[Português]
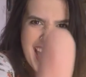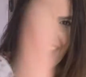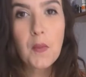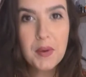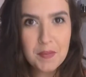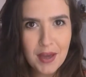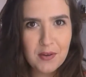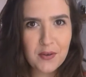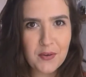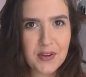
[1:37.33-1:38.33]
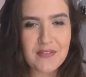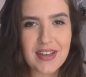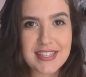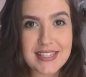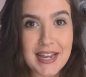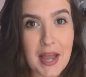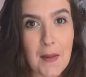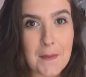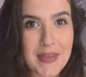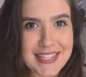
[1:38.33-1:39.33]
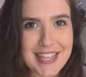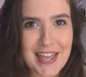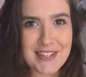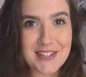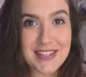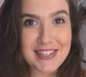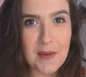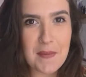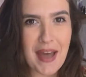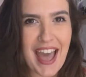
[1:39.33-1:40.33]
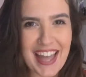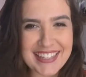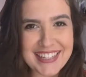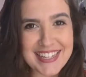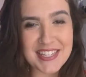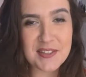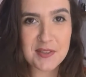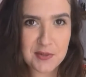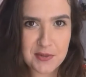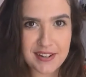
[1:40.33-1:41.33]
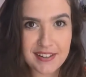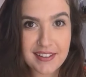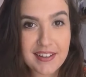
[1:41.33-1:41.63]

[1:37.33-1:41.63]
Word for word: O primeiro look vai ser camisa jeans amarrada na cintura.